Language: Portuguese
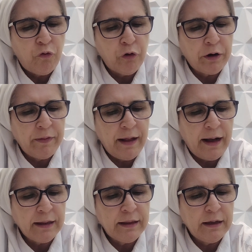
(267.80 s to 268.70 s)

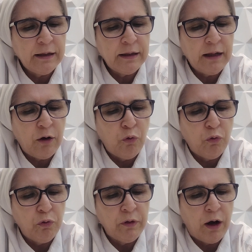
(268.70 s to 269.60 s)
fornada na,
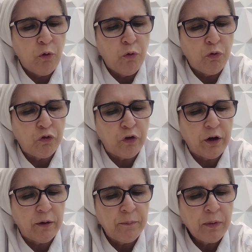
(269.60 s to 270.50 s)
na
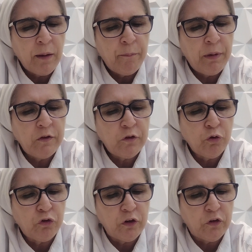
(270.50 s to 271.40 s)
úlcera. Mas
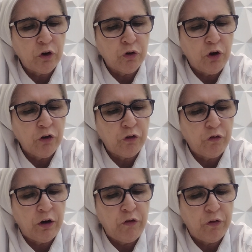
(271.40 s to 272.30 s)
se o
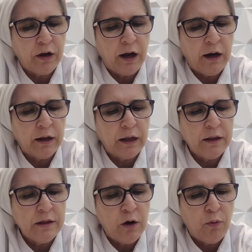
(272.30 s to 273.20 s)
sacerdote verificar
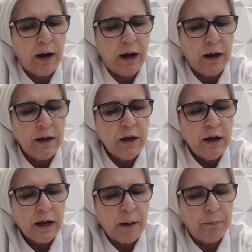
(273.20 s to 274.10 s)
que não há
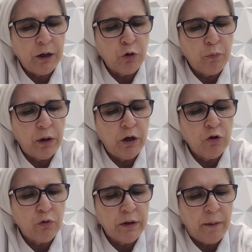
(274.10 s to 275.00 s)
cabelo
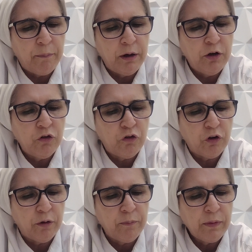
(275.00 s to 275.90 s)
branco na
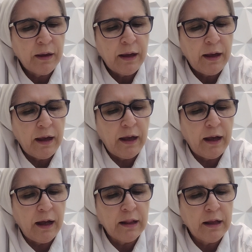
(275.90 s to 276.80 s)
mancha, e
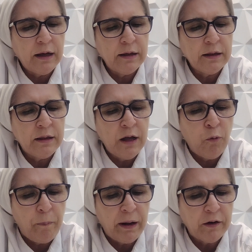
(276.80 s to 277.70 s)
ela
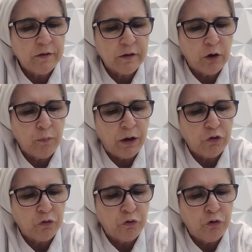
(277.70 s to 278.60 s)
não parecer
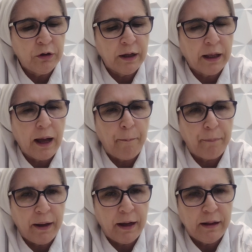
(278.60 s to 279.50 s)
mais funda que a
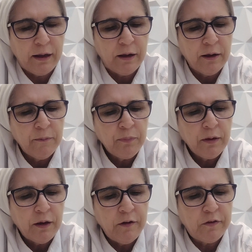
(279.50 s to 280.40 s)
pele,
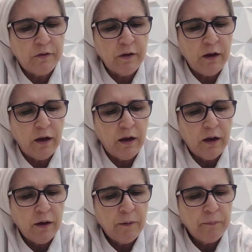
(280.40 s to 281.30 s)
e se